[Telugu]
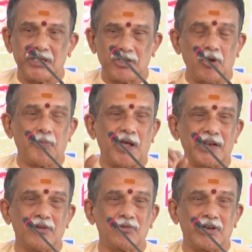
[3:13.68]
ఇంట్లో
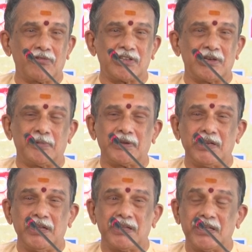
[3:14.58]
భార్య ఉంటే
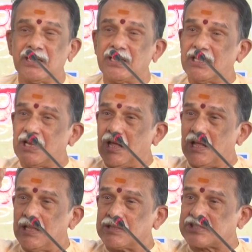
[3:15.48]
వదిలిపెట్టి ఇలా
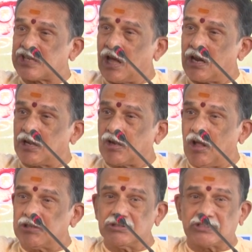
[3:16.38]

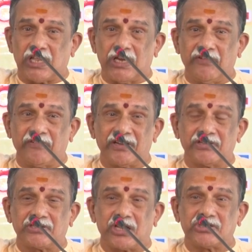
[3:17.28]
జారకాంతల
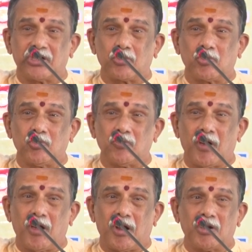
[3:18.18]
వెంట
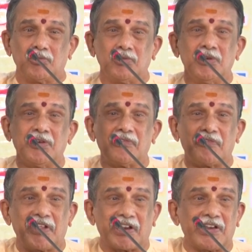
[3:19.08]
తిరుగువాడు
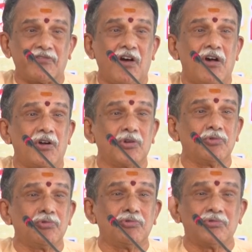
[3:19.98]
వెర్రివాడు
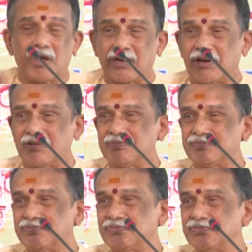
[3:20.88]
అన్నాడు
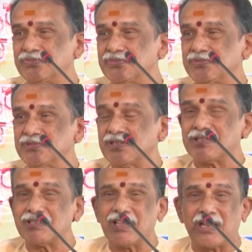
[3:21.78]

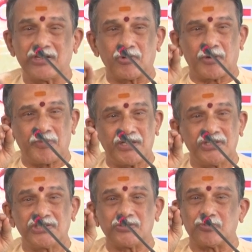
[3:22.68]
దానికి ఒక
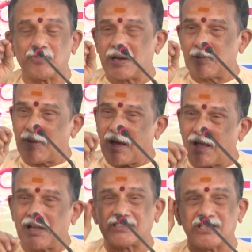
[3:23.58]
మంచి మనకు
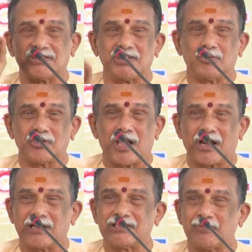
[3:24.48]
బాగా తెలిసిన
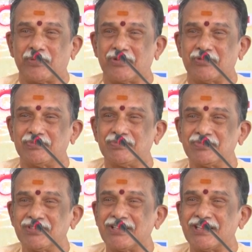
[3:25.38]
ఉదాహరణ చెప్పాడు
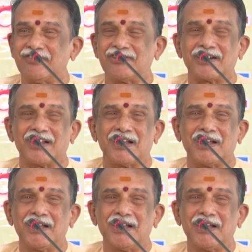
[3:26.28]
ఏమిటట